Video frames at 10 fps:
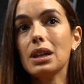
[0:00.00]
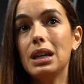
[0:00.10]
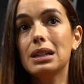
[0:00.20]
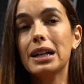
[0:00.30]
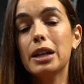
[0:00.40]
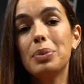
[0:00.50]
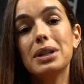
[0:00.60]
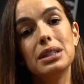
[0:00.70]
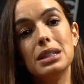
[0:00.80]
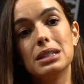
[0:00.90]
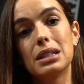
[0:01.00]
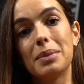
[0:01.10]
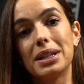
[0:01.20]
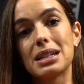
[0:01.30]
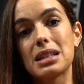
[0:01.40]
e a Clara partilha
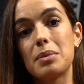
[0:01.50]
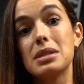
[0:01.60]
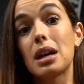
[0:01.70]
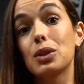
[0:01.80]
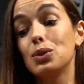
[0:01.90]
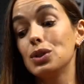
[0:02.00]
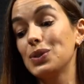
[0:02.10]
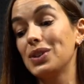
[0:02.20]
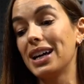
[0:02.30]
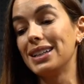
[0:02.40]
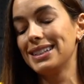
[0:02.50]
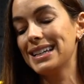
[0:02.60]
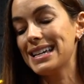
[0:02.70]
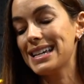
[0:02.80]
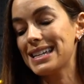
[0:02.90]
também desta amizade com o Lionel.
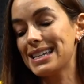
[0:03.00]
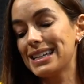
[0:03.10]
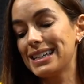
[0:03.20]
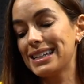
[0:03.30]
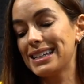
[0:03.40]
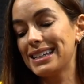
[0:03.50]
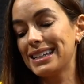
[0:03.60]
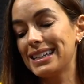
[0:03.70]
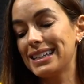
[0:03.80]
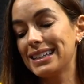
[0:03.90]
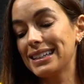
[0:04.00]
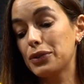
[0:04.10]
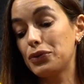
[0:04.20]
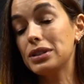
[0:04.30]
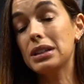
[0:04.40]
Eh,
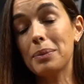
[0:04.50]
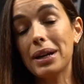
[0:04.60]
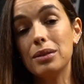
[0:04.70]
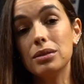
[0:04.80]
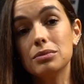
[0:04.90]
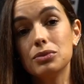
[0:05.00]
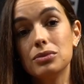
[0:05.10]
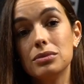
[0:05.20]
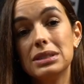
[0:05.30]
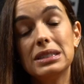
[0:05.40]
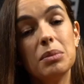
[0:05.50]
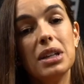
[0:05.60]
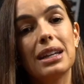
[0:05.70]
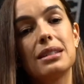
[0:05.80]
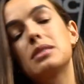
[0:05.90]
que foi também
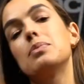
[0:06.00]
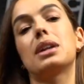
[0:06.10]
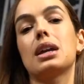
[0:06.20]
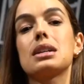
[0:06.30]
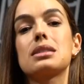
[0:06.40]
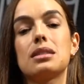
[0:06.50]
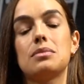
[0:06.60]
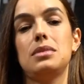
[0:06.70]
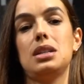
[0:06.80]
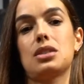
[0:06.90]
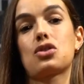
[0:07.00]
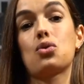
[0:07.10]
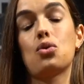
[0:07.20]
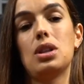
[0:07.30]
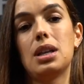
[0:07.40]
determinante para esta minha
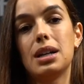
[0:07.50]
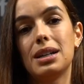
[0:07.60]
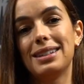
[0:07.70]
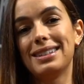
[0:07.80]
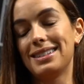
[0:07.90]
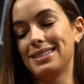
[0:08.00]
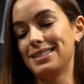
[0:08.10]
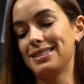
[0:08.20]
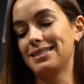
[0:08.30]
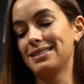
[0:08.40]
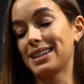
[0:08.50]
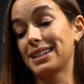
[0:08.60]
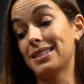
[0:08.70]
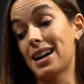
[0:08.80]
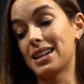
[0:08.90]
escolha eh, na
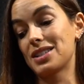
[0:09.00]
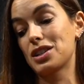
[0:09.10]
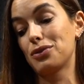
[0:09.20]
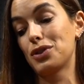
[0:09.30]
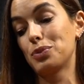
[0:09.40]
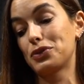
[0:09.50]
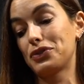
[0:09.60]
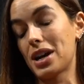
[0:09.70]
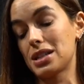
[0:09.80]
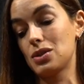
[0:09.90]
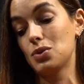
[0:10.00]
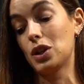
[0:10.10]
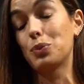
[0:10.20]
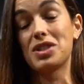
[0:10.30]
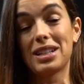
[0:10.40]
Clara, escrever o prefácio, e
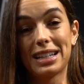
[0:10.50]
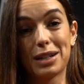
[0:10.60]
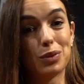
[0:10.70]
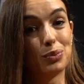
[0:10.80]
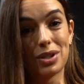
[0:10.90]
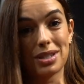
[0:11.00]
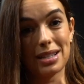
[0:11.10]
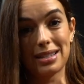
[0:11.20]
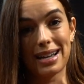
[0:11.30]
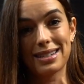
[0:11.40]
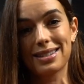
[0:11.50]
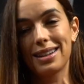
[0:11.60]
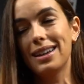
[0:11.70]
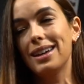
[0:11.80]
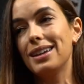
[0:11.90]
que depois ela acabou por aceitar
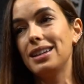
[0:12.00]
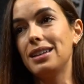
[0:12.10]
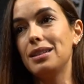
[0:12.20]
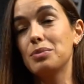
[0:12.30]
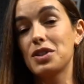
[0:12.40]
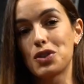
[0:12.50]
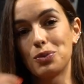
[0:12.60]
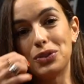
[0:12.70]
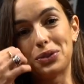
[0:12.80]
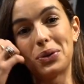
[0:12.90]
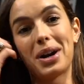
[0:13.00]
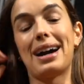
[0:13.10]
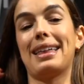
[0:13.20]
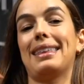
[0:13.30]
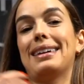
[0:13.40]
e que me deixou muito
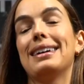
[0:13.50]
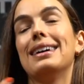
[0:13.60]
honrada